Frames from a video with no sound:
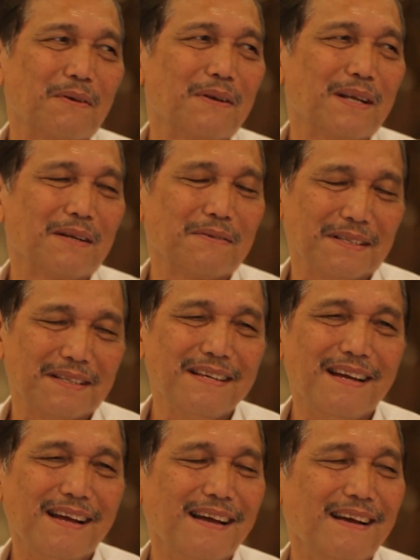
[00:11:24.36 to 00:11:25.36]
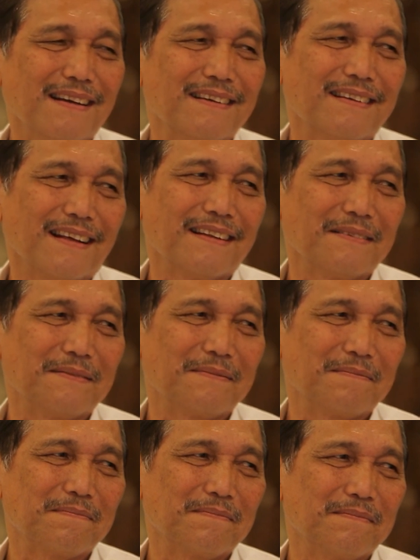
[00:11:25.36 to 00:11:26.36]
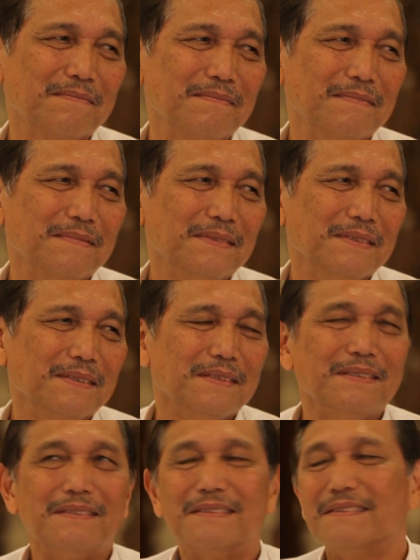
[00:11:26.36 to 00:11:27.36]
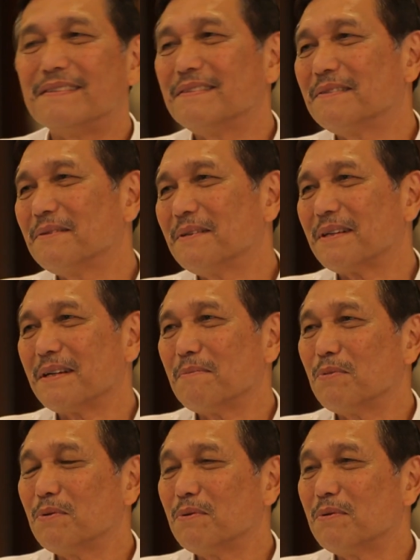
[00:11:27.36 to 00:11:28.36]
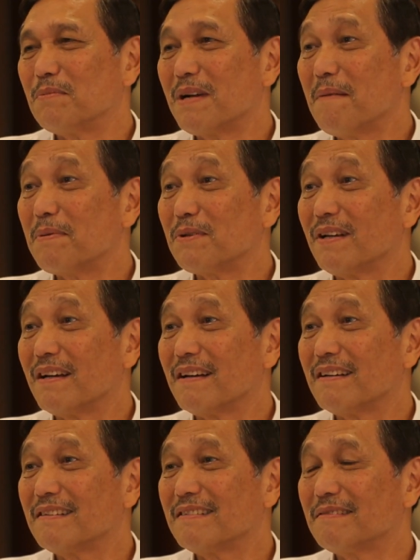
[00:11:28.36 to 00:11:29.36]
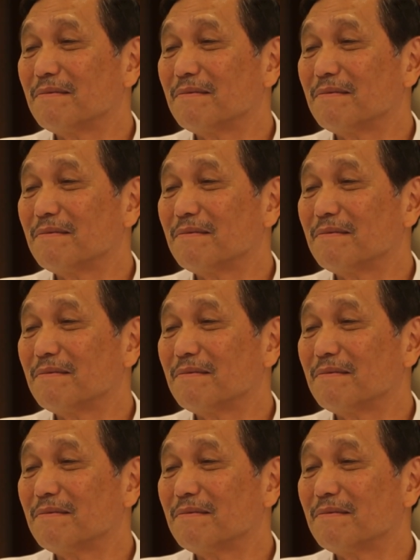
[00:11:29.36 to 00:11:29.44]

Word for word: tahun lalu. Ya, ya kenal. Tahun 2000 piro tuh berarti? 2000 berapa tuh ya?